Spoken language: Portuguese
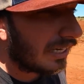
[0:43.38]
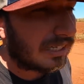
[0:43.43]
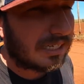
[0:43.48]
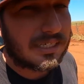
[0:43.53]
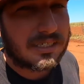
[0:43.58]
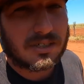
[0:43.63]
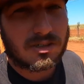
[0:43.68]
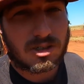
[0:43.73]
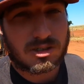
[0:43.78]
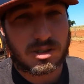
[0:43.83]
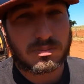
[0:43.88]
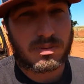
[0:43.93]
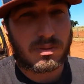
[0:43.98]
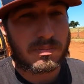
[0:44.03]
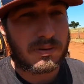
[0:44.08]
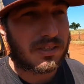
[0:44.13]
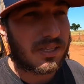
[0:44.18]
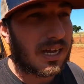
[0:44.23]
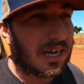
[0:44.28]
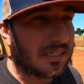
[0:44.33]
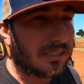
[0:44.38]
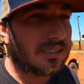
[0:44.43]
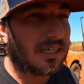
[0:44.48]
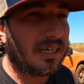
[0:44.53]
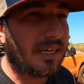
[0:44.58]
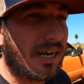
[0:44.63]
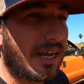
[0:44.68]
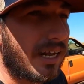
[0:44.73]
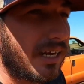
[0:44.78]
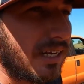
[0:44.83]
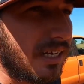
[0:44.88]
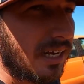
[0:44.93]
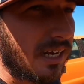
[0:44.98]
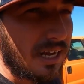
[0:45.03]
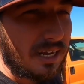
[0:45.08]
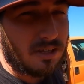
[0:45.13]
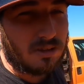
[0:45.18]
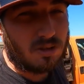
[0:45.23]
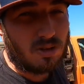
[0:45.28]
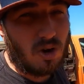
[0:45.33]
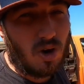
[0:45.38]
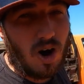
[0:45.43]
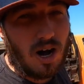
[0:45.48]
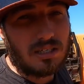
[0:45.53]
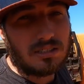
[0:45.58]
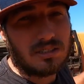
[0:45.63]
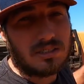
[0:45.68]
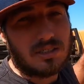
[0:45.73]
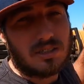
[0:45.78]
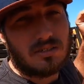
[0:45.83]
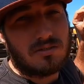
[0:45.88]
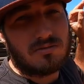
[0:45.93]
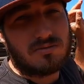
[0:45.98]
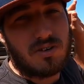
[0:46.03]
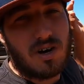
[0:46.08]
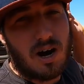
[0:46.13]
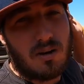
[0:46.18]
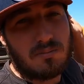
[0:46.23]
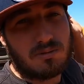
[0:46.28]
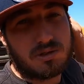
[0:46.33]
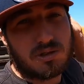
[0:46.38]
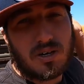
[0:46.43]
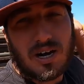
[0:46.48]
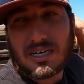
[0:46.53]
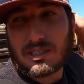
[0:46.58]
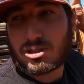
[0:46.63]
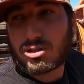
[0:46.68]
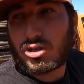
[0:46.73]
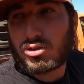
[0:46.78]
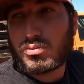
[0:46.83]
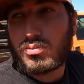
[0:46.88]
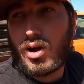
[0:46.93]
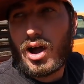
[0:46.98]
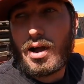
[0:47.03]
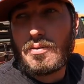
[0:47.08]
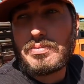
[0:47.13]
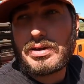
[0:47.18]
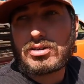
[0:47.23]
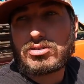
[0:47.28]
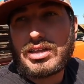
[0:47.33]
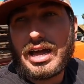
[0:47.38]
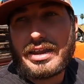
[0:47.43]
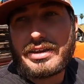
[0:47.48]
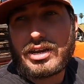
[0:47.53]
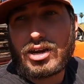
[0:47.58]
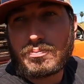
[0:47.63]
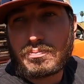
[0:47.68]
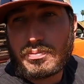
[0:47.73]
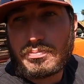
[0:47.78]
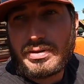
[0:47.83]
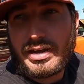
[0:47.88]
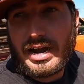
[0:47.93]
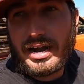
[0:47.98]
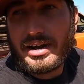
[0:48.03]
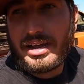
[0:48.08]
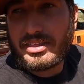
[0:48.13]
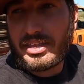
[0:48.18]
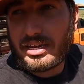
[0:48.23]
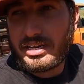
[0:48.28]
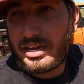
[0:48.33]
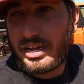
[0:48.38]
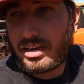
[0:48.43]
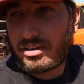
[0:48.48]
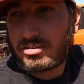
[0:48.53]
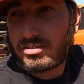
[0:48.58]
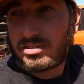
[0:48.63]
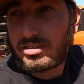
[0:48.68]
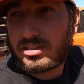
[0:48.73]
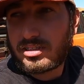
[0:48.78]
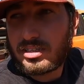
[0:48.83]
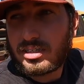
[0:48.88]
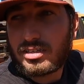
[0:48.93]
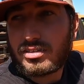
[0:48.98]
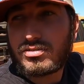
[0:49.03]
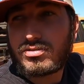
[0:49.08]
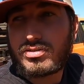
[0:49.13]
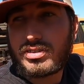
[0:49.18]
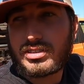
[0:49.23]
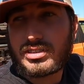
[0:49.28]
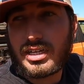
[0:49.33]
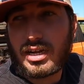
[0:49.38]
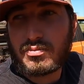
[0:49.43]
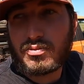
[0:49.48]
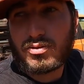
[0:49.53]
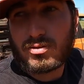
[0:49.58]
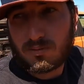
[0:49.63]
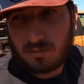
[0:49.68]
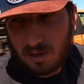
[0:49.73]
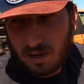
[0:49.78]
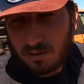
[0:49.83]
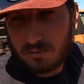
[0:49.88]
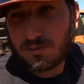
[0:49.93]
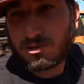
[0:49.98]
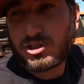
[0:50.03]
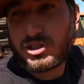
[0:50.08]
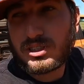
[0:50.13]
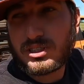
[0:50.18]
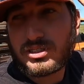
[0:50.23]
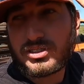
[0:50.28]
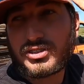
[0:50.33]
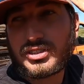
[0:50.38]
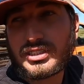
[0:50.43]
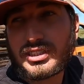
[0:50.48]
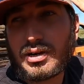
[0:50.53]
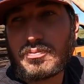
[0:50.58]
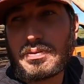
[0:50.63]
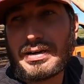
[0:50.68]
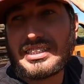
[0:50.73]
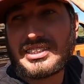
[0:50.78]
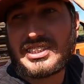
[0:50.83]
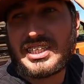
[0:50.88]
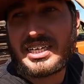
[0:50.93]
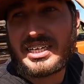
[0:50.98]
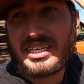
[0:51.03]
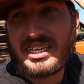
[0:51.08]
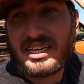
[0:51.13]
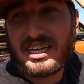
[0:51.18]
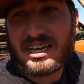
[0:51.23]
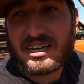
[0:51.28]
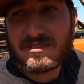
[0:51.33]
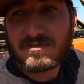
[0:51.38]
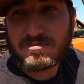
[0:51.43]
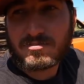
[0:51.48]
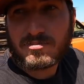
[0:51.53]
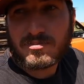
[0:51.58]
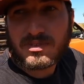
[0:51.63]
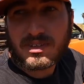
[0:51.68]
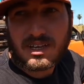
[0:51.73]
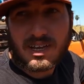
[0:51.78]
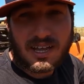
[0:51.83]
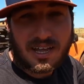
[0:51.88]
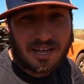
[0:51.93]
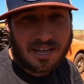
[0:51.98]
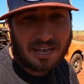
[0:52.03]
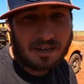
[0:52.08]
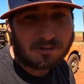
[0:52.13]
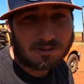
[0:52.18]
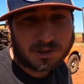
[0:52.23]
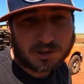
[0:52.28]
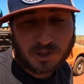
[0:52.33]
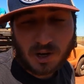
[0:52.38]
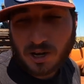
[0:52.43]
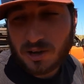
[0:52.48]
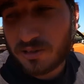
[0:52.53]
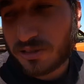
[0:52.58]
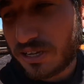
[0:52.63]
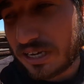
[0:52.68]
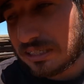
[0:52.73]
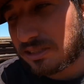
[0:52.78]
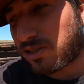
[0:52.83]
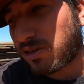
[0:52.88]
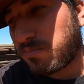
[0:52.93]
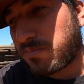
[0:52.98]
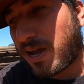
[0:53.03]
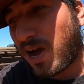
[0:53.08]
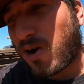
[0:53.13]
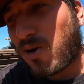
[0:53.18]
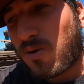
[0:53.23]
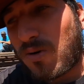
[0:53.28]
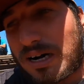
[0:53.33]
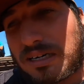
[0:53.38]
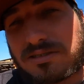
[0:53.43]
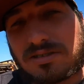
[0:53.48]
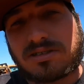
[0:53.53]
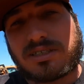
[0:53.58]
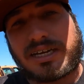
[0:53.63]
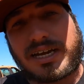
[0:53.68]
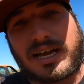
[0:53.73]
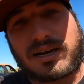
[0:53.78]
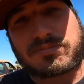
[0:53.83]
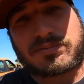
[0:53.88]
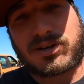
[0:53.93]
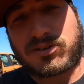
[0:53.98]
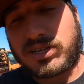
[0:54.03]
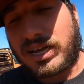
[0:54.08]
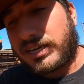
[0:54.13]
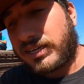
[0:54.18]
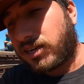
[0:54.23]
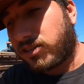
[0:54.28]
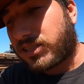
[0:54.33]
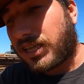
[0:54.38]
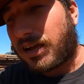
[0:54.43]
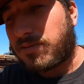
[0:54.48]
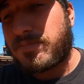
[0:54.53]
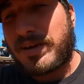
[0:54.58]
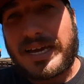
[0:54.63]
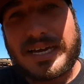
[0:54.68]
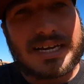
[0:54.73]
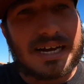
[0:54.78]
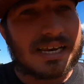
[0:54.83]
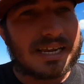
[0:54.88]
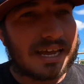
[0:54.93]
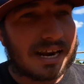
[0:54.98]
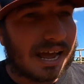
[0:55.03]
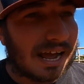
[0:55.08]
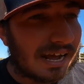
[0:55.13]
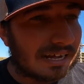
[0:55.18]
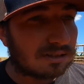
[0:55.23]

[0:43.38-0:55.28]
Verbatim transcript: aqui na nossa propriedade, galera. Nós vamos, com a ajuda do meu amigo Danilo Pibier, né, Danilo? Fizemos ah, essa parceria. É um sonho tanto meu quanto dele, porque o Danilo também, galera,